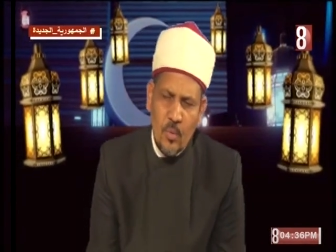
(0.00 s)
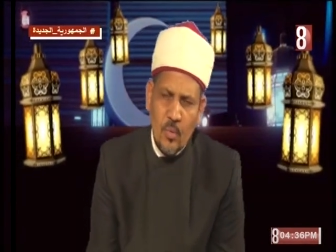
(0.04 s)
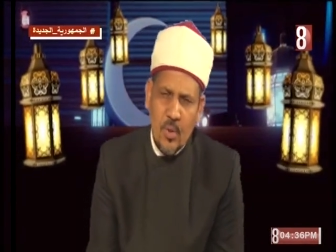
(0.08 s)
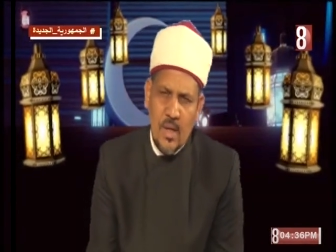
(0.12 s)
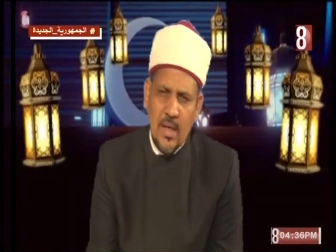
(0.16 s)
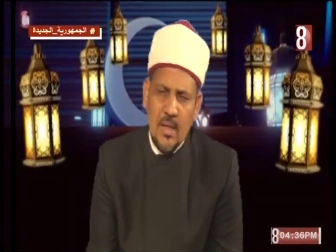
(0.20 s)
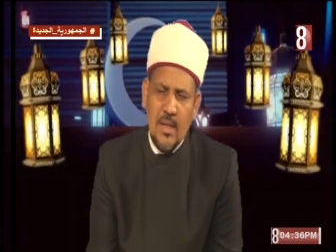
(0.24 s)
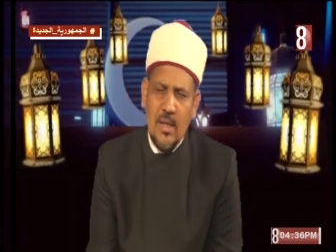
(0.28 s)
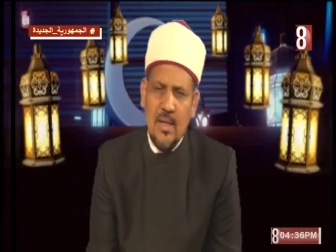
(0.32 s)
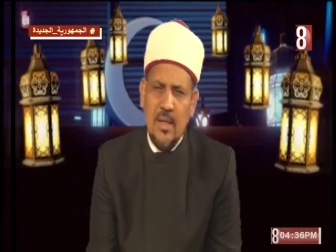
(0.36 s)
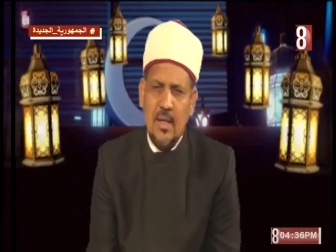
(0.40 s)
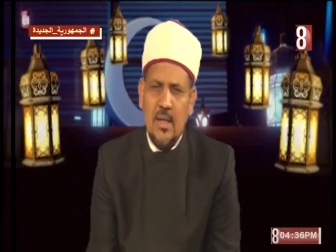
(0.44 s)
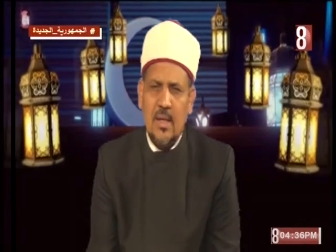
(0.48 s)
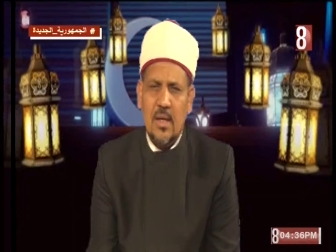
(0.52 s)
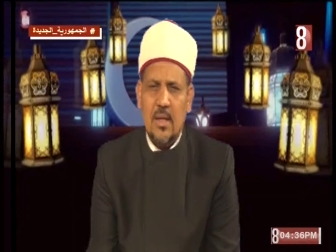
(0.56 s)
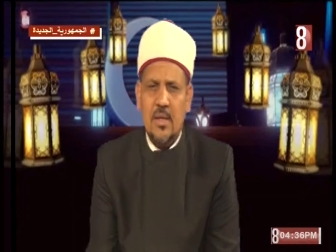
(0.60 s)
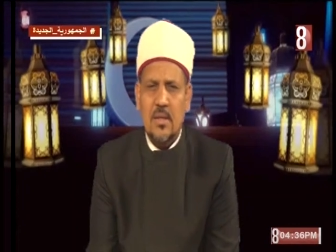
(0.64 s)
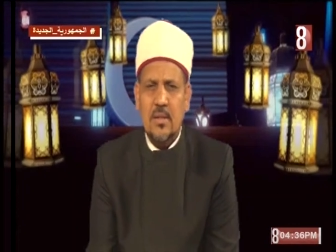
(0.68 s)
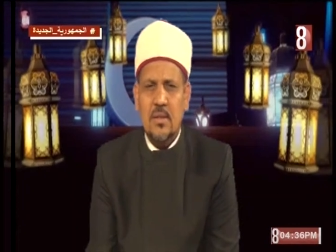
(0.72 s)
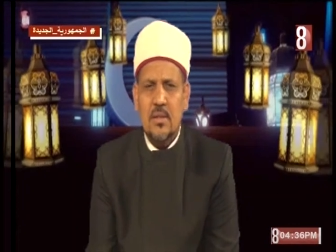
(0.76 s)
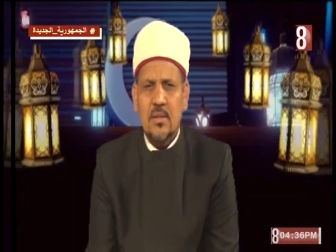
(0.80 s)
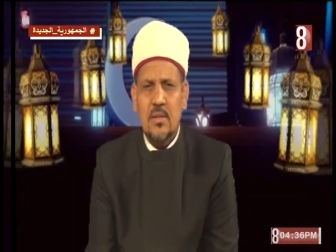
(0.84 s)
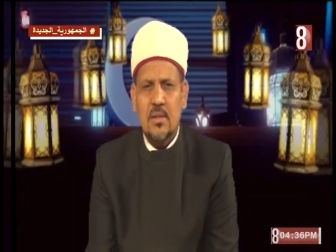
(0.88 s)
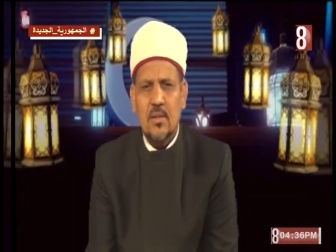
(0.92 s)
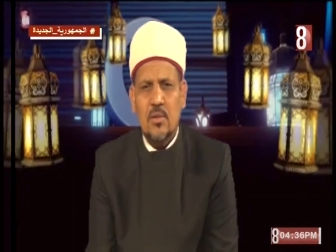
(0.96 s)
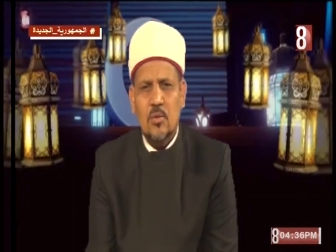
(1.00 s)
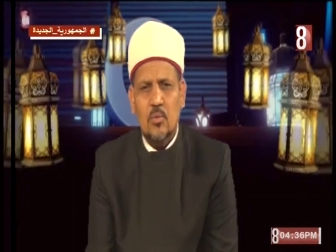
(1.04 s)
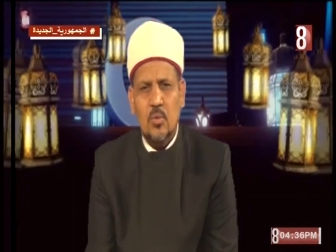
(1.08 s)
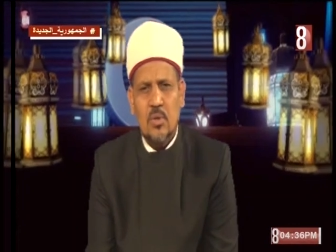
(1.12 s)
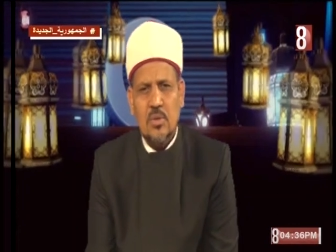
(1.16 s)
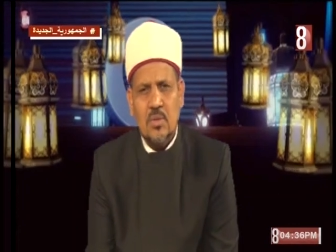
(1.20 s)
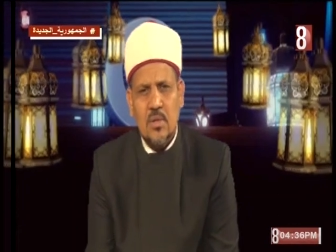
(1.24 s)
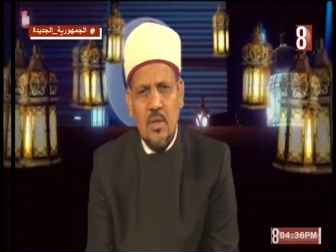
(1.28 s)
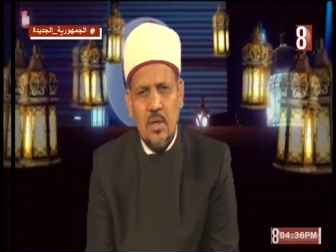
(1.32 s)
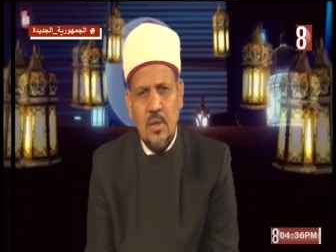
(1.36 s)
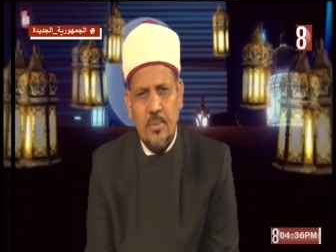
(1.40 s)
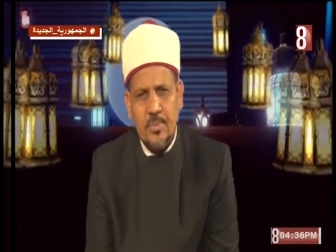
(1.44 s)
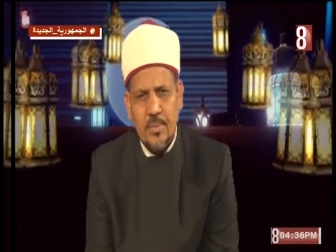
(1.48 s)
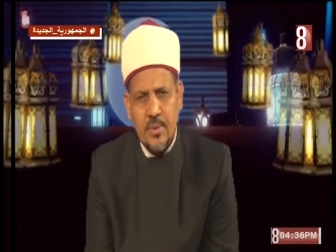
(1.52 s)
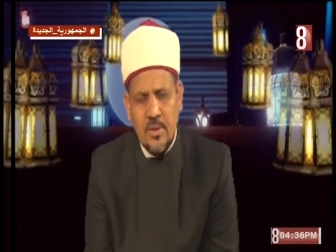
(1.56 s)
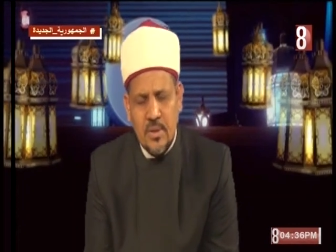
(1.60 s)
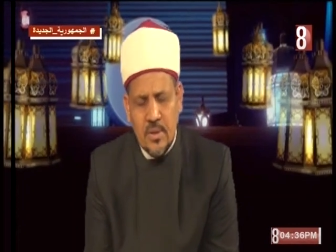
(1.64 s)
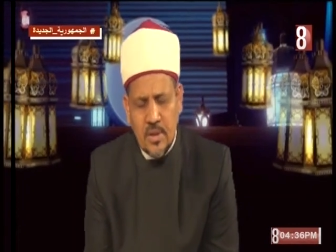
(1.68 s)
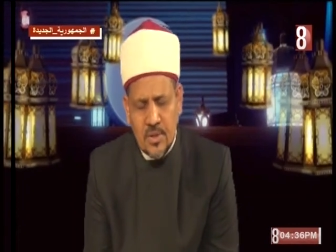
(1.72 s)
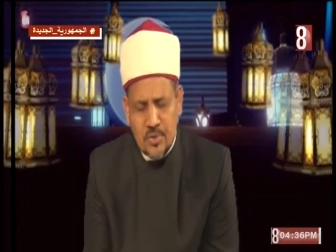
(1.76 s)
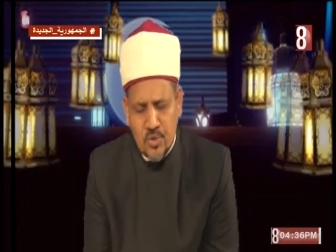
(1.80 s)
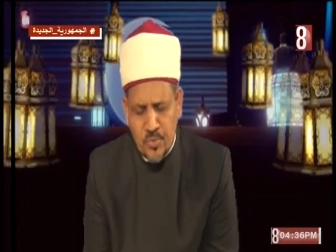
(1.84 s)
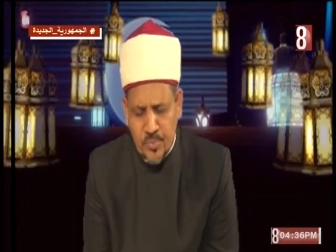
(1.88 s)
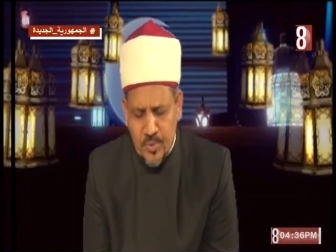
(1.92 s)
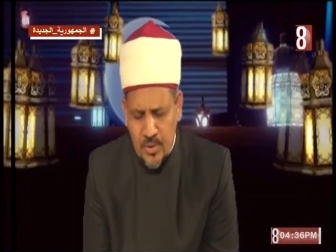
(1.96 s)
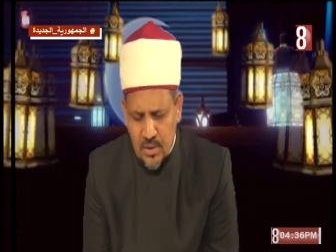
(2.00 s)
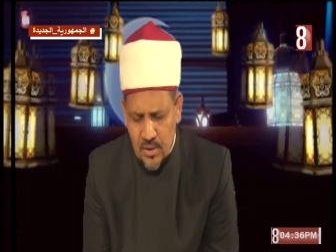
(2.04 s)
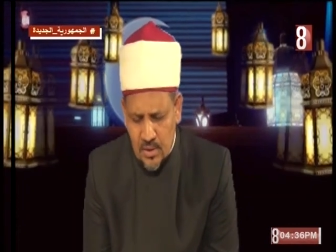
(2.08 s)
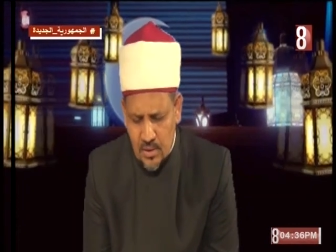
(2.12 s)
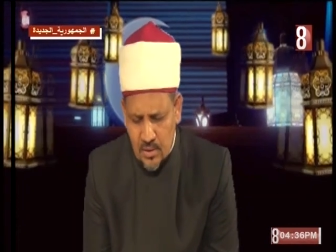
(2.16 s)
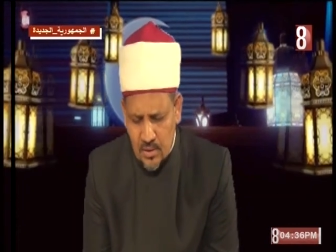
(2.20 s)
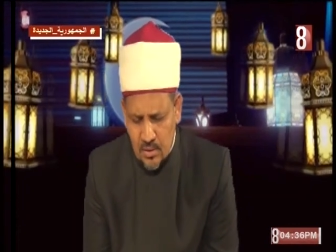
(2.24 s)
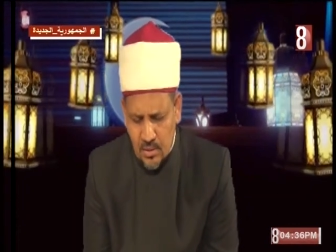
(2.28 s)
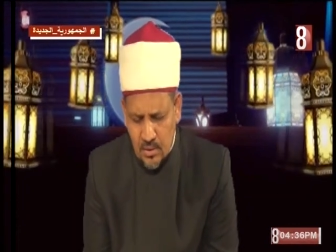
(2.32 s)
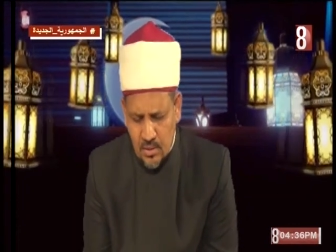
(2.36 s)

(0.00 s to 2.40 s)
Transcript: وعلى آله وصحبه أجمعين